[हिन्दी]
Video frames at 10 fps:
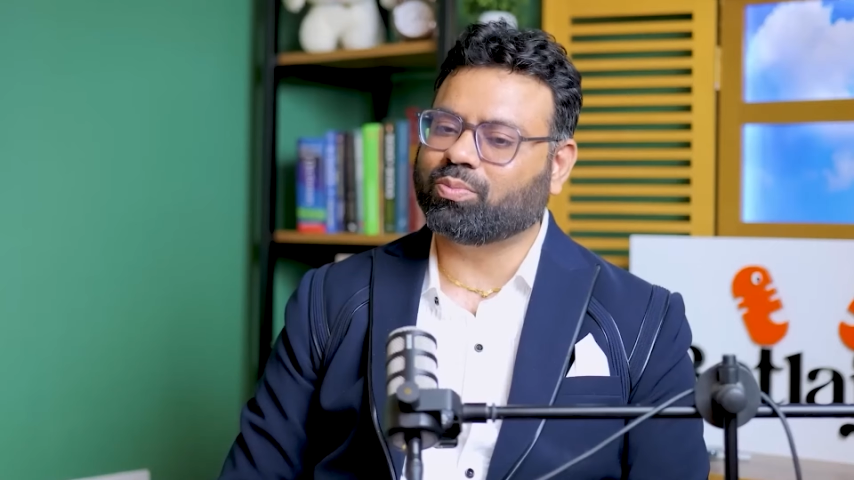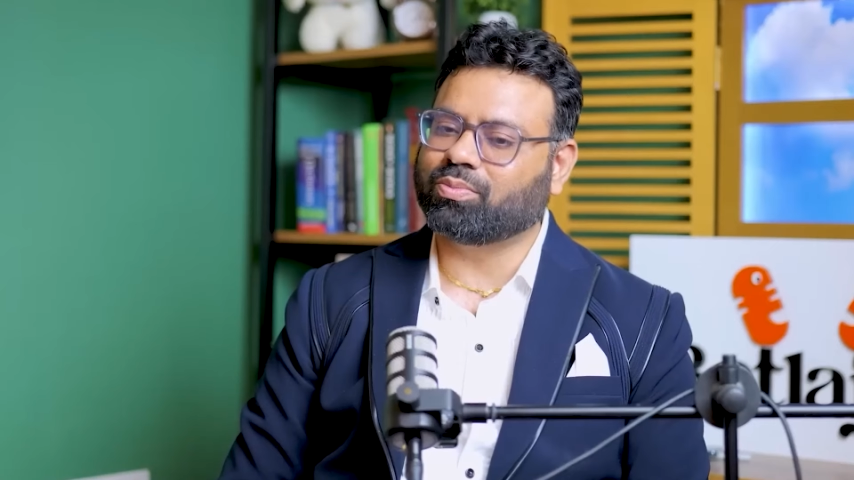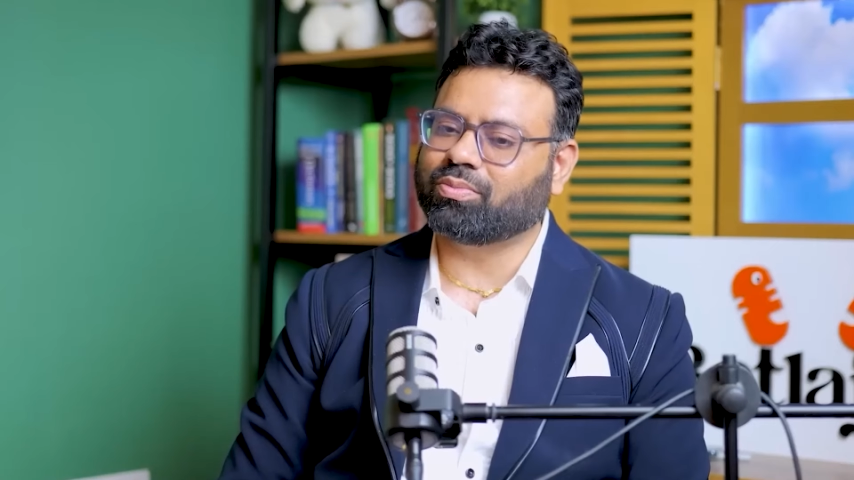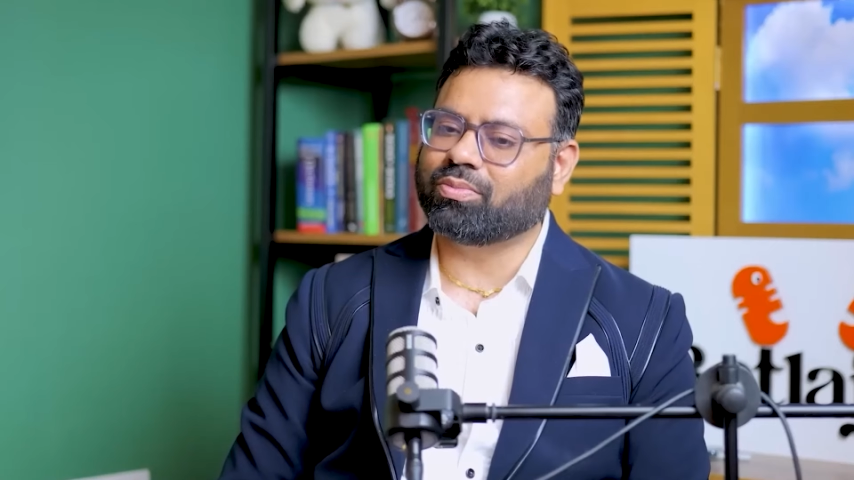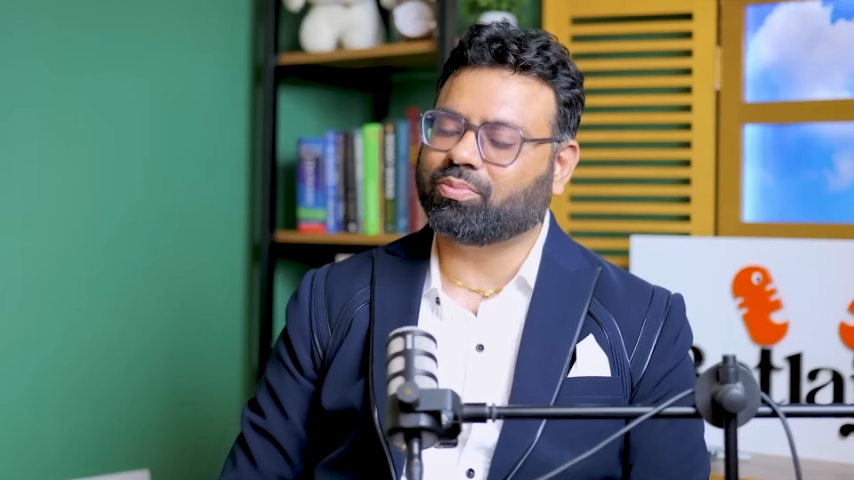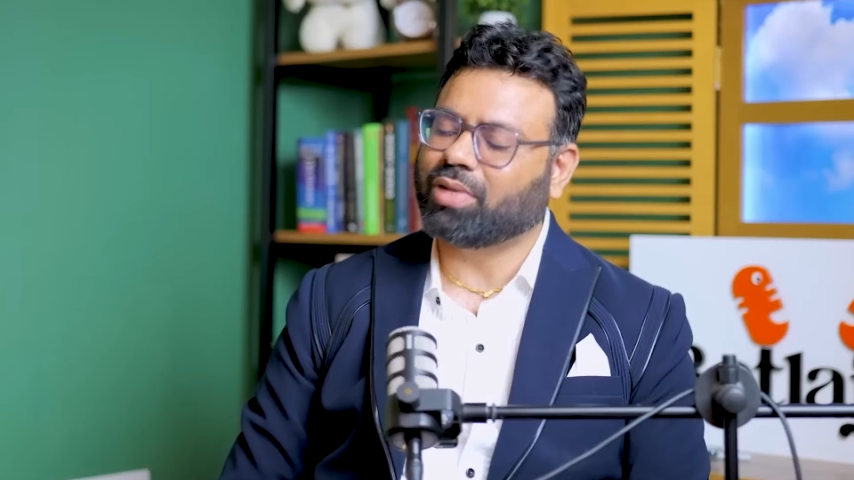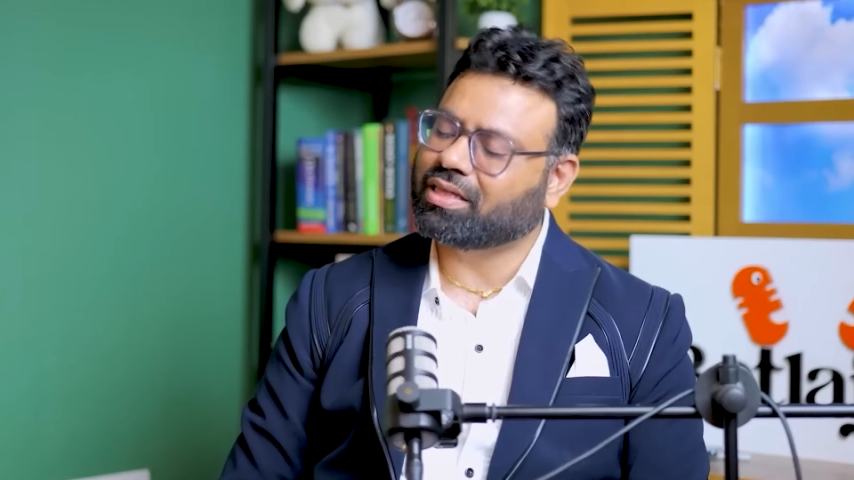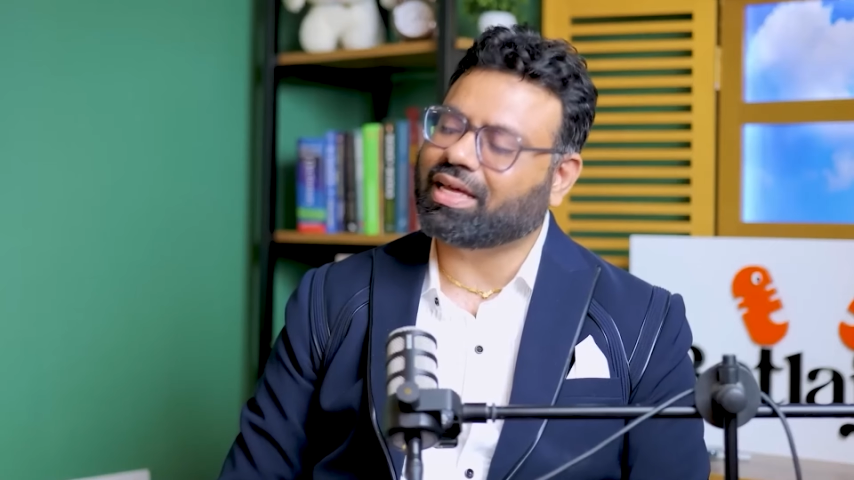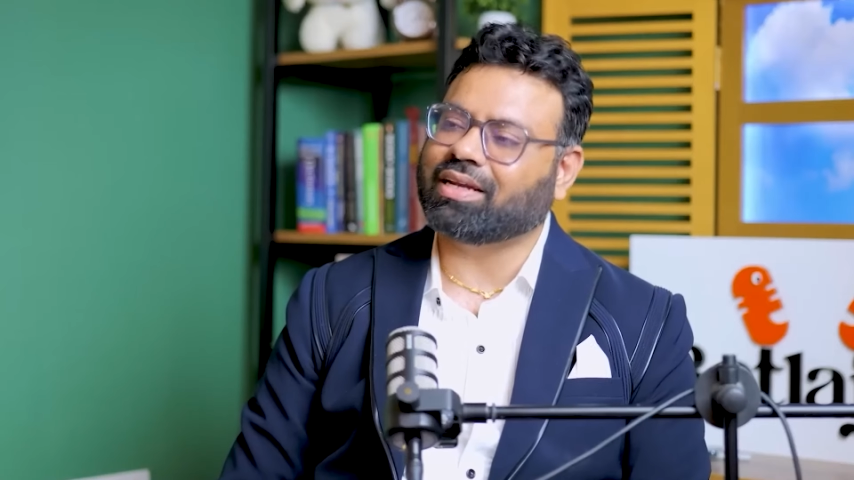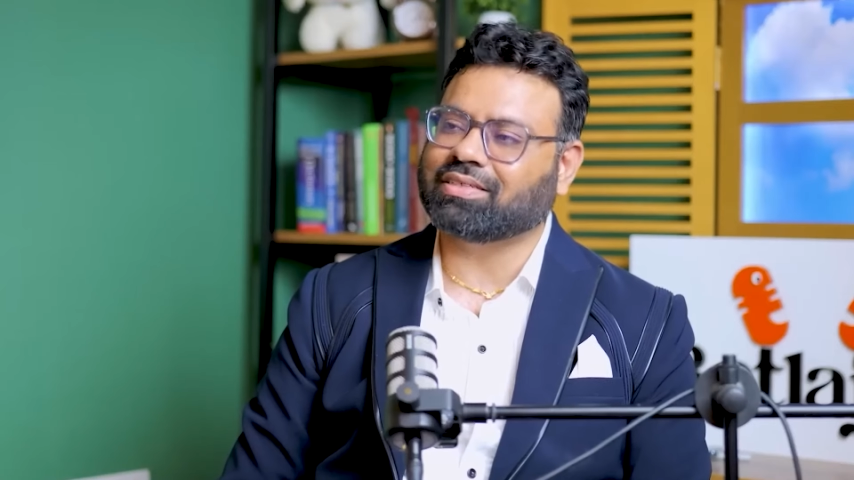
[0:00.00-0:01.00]
so,
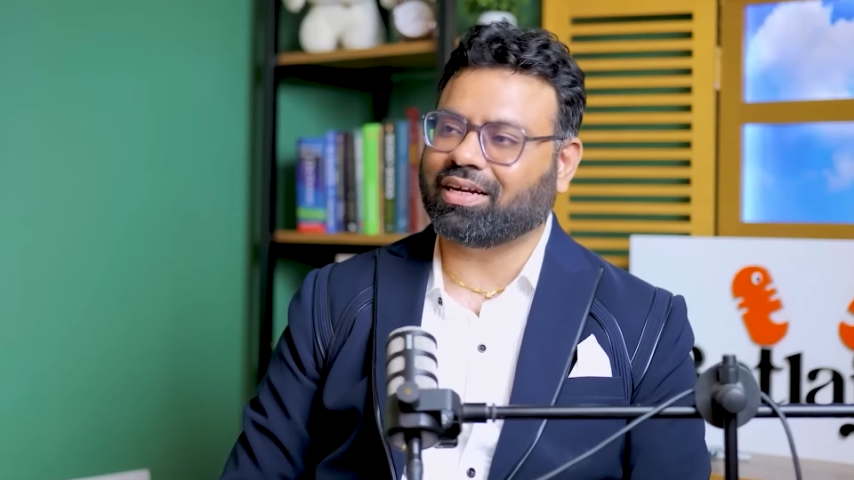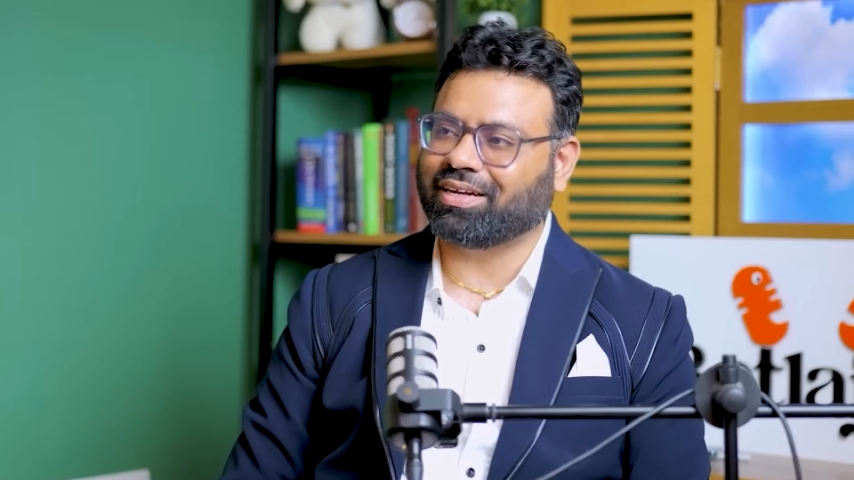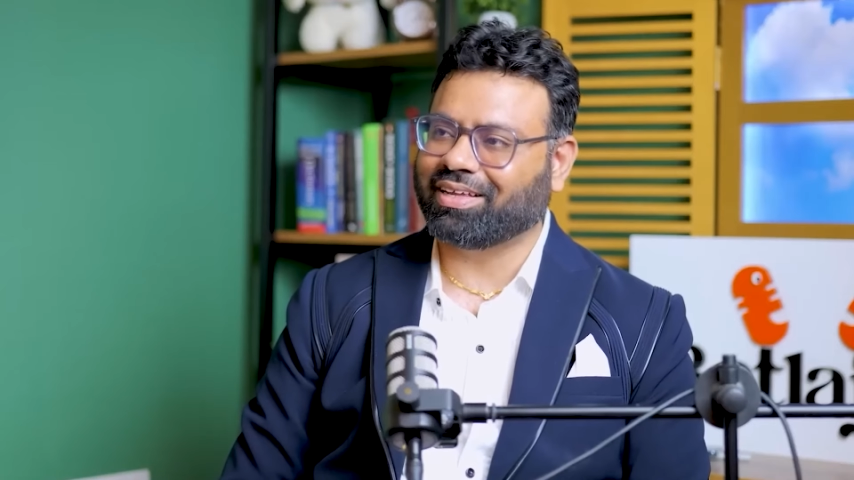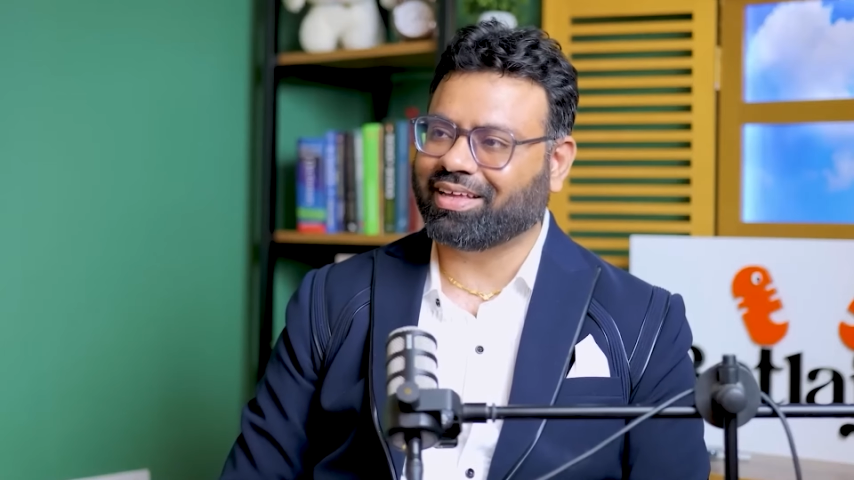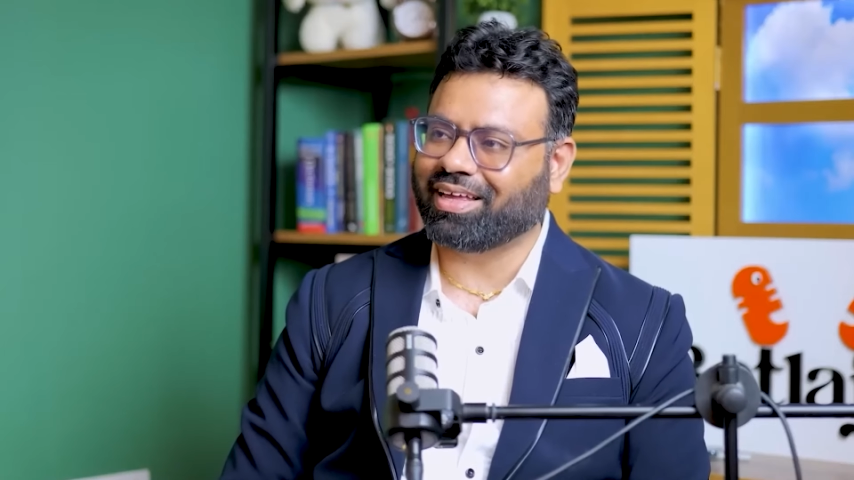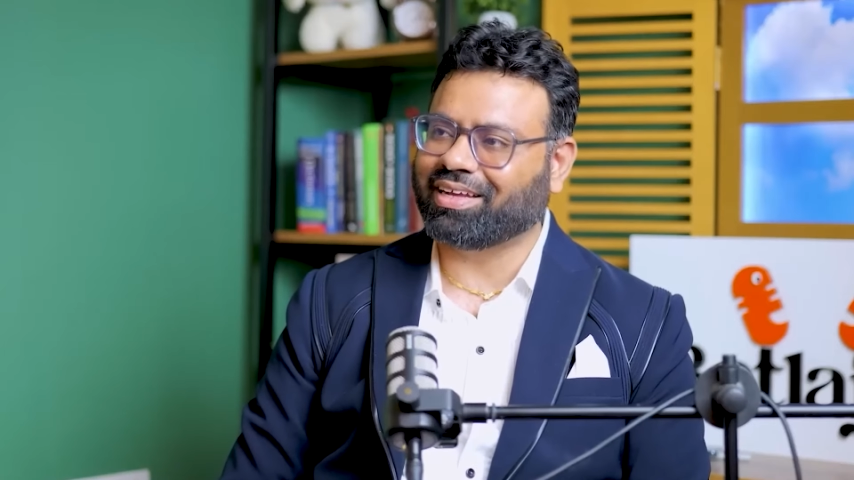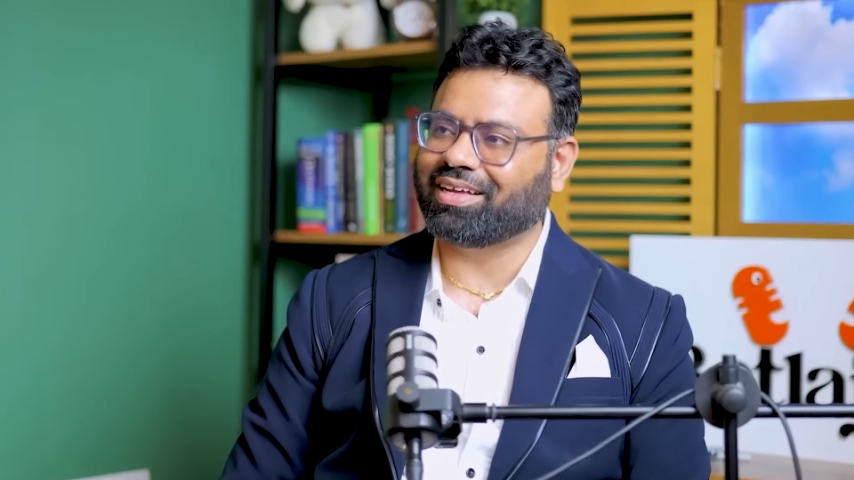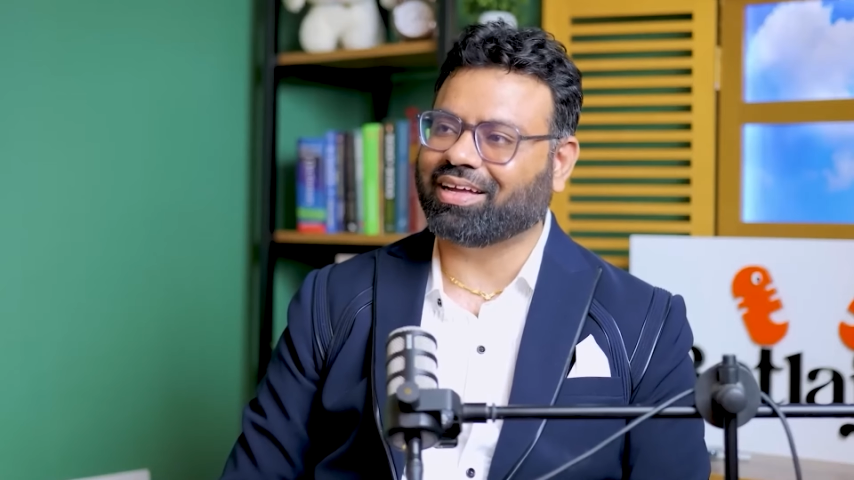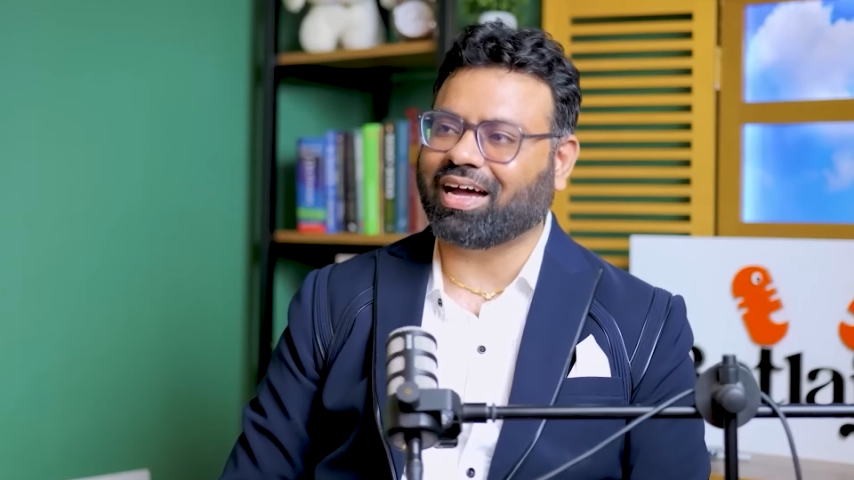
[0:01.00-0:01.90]
मिलता है रिजल्ट है ना